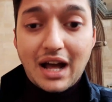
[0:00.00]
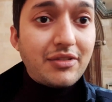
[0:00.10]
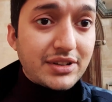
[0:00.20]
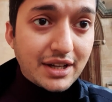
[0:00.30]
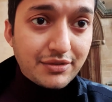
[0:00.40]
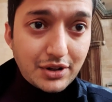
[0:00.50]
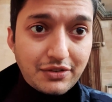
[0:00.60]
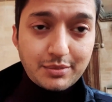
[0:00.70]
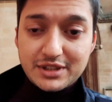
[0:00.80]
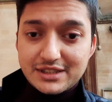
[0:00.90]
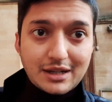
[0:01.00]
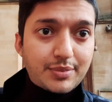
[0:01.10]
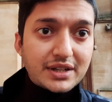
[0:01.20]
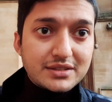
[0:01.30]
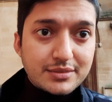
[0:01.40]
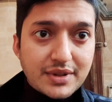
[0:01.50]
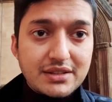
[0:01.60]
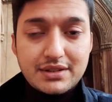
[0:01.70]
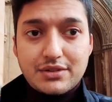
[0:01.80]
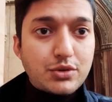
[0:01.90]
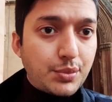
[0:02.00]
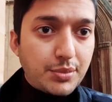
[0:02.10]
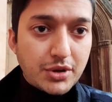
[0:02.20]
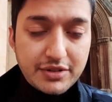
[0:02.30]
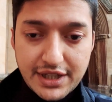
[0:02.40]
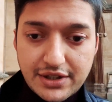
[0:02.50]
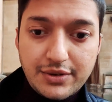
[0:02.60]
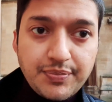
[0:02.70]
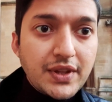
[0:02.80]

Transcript: ஹாஃப் அன் ஹவர் ஃபார்ட்டி ஃபைவ் மினிட்ஸ் நீங்கள் பார்க்குற மாதிரி இருக்கும் ரொம்ப போர் வரைக்கும்